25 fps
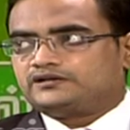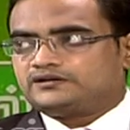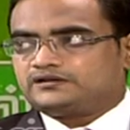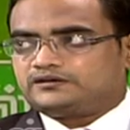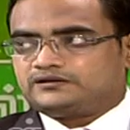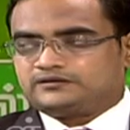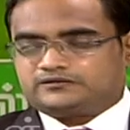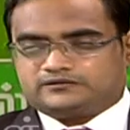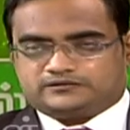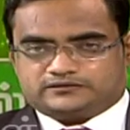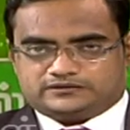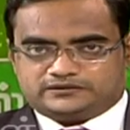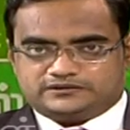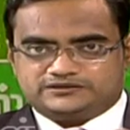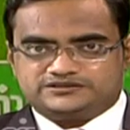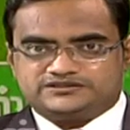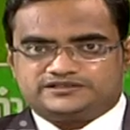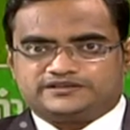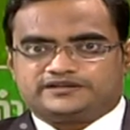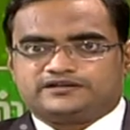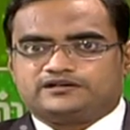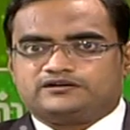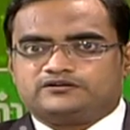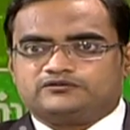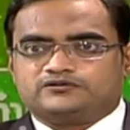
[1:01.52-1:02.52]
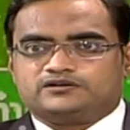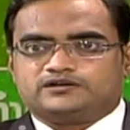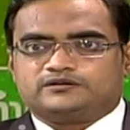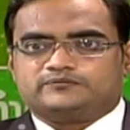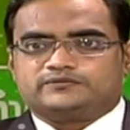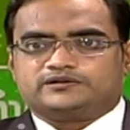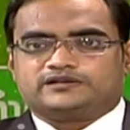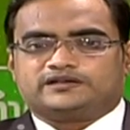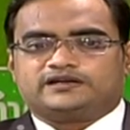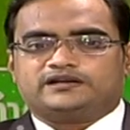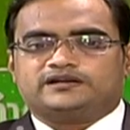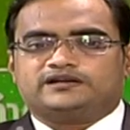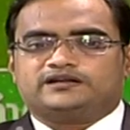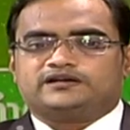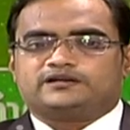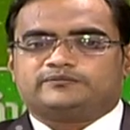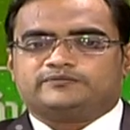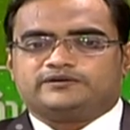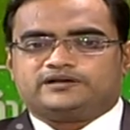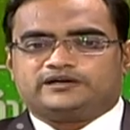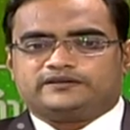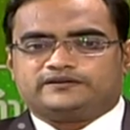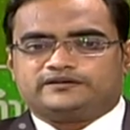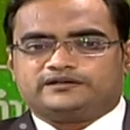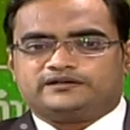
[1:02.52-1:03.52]
இருக்குது இன்ஜினியரிங் கல்லூரிகள் மட்டும்
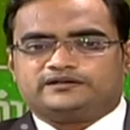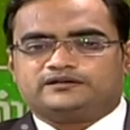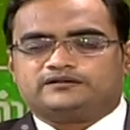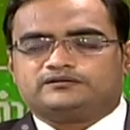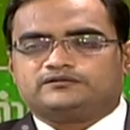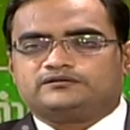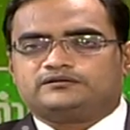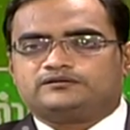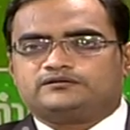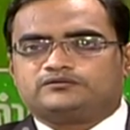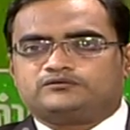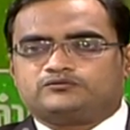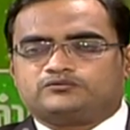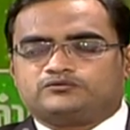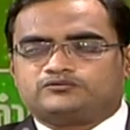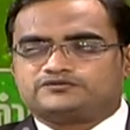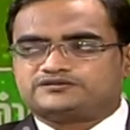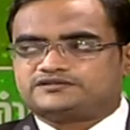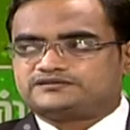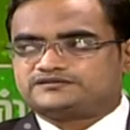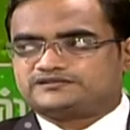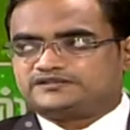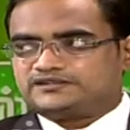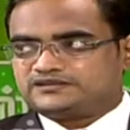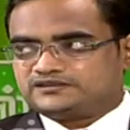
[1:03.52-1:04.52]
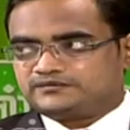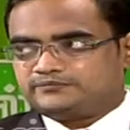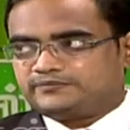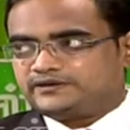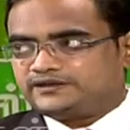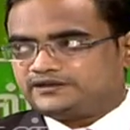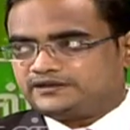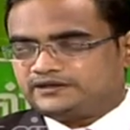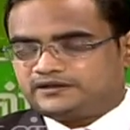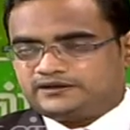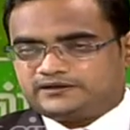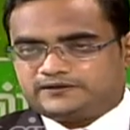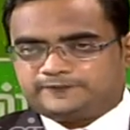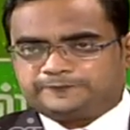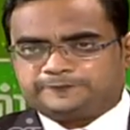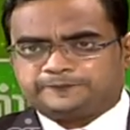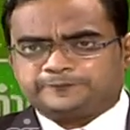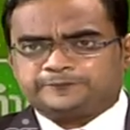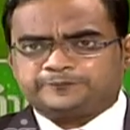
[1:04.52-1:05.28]
எல்லாருமே அதே கோர்சஸ் எடுத்து படிக்கிறாங்க